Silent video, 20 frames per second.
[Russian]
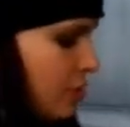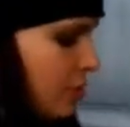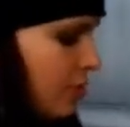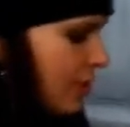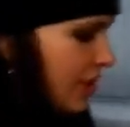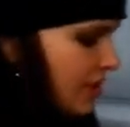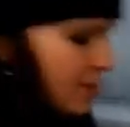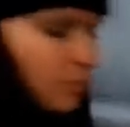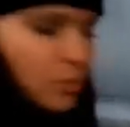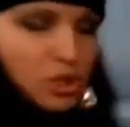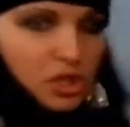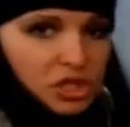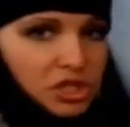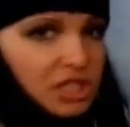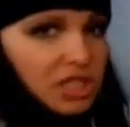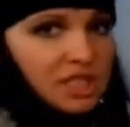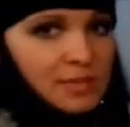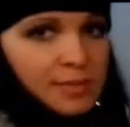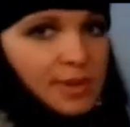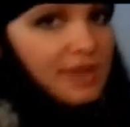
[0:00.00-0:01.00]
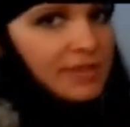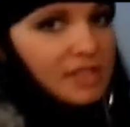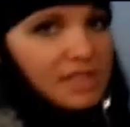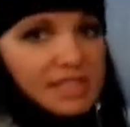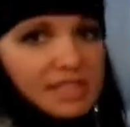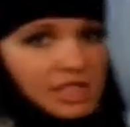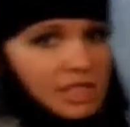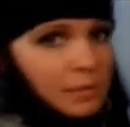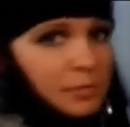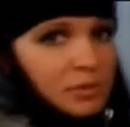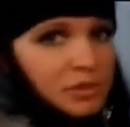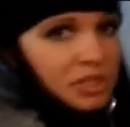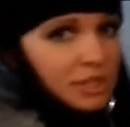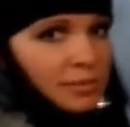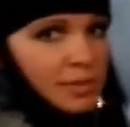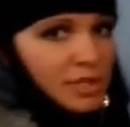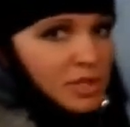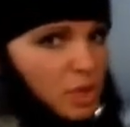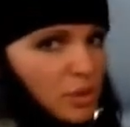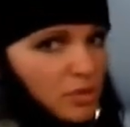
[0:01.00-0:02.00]
вас может не избавить от скрипа
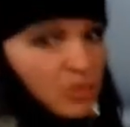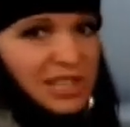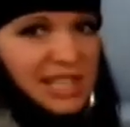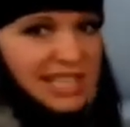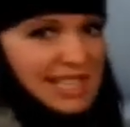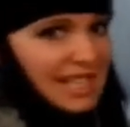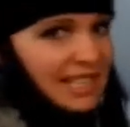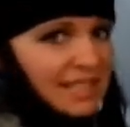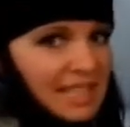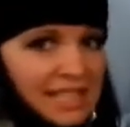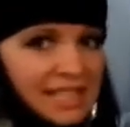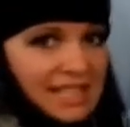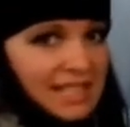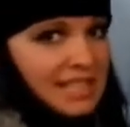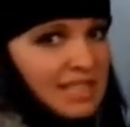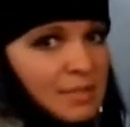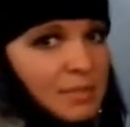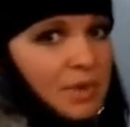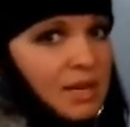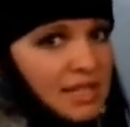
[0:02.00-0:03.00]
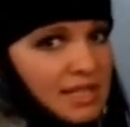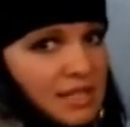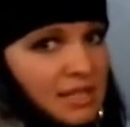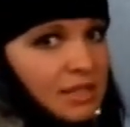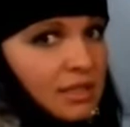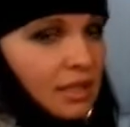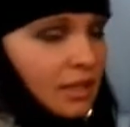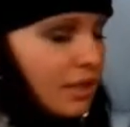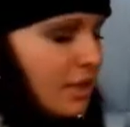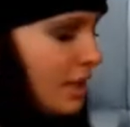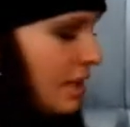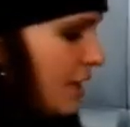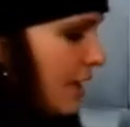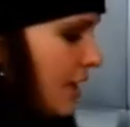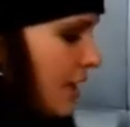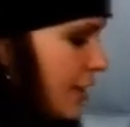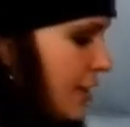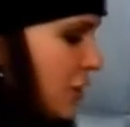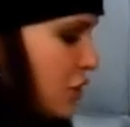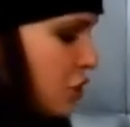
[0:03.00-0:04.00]
тормозов, если она не смазана.
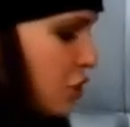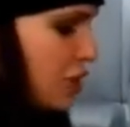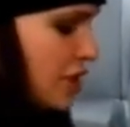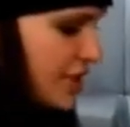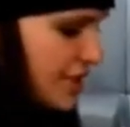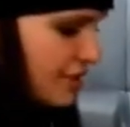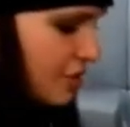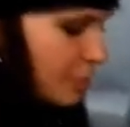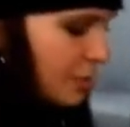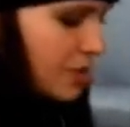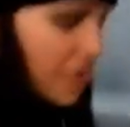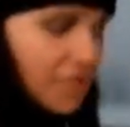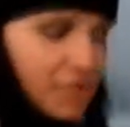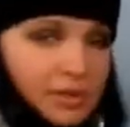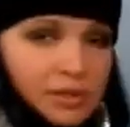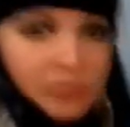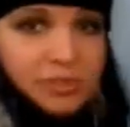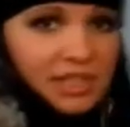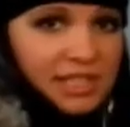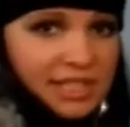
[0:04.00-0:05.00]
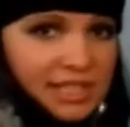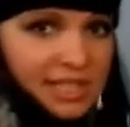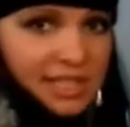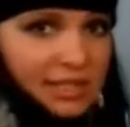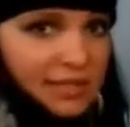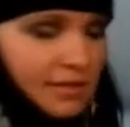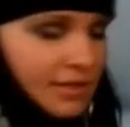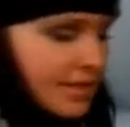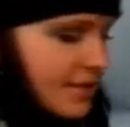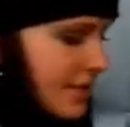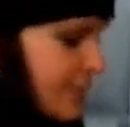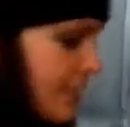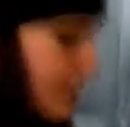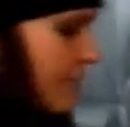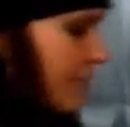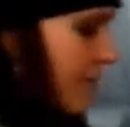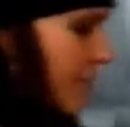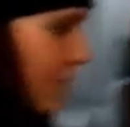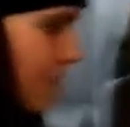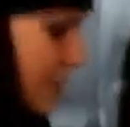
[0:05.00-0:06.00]
Так что если вы приехали в автосервис,
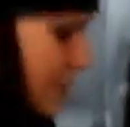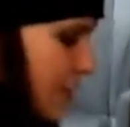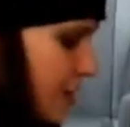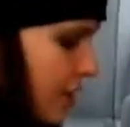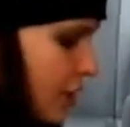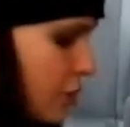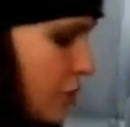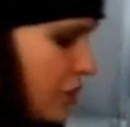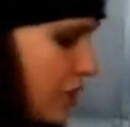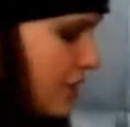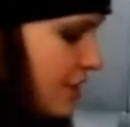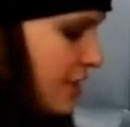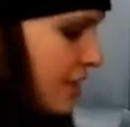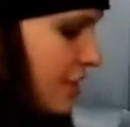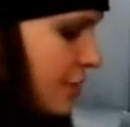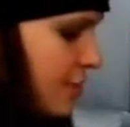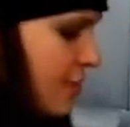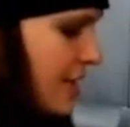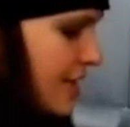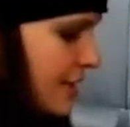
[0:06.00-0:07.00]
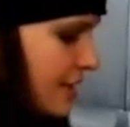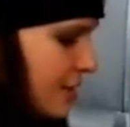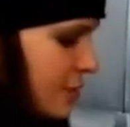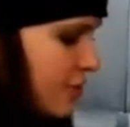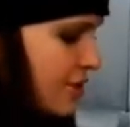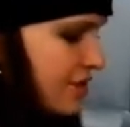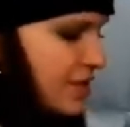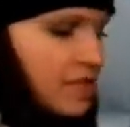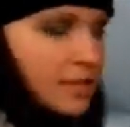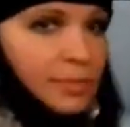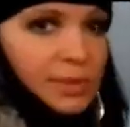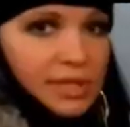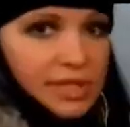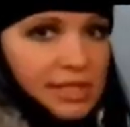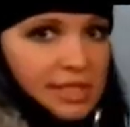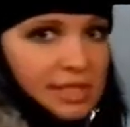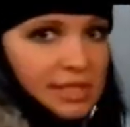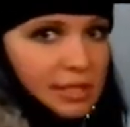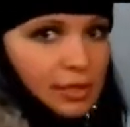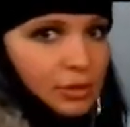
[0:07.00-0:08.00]
и вам поставили колодки скрипят, и у вас есть
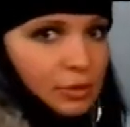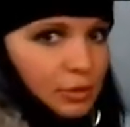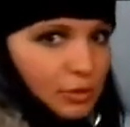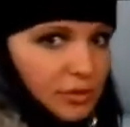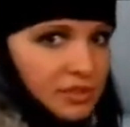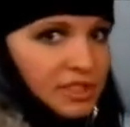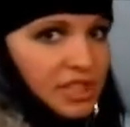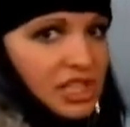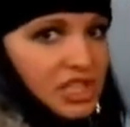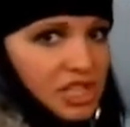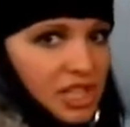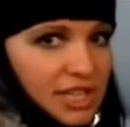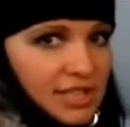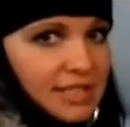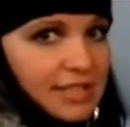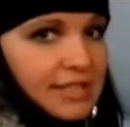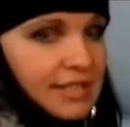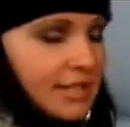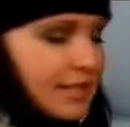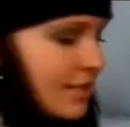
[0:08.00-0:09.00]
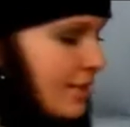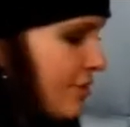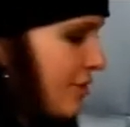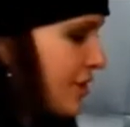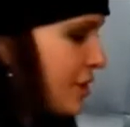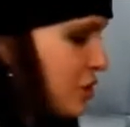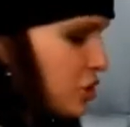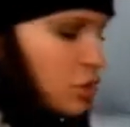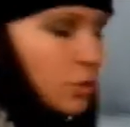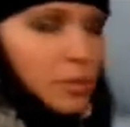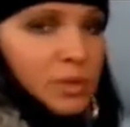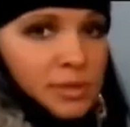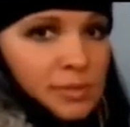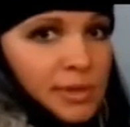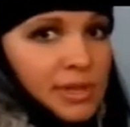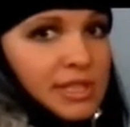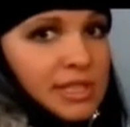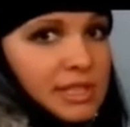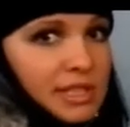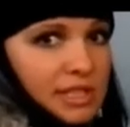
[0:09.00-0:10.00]
пластина, то возвращайтесь и говорите, чтобы
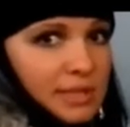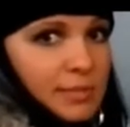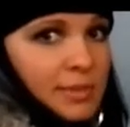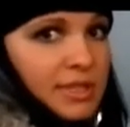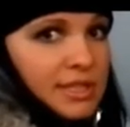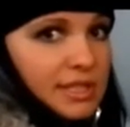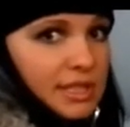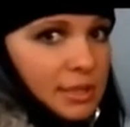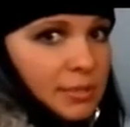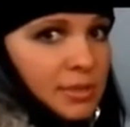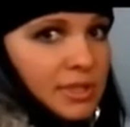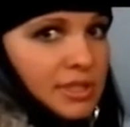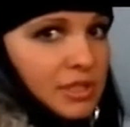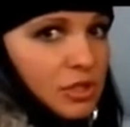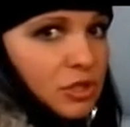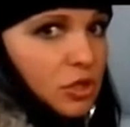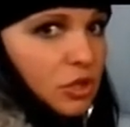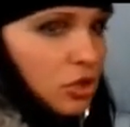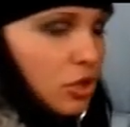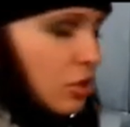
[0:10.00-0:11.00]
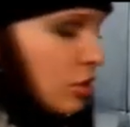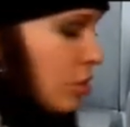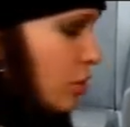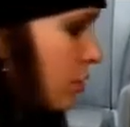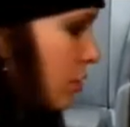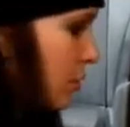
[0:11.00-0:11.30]
смазали смазкой МС-1600.